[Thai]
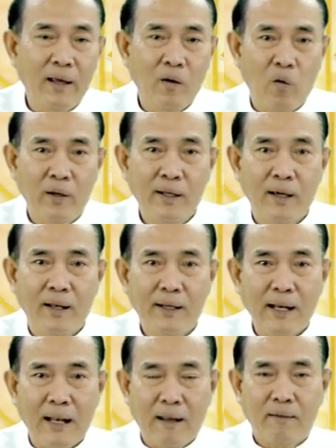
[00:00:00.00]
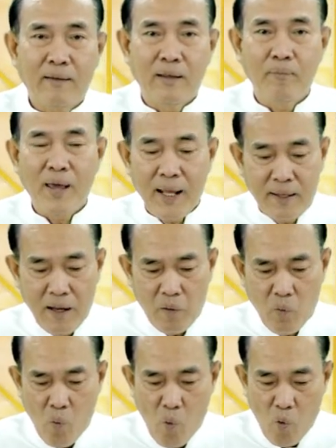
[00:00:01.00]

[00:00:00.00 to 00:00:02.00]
คนที่เกิดลัคนาราศีเมษเนี่ยโอ้โห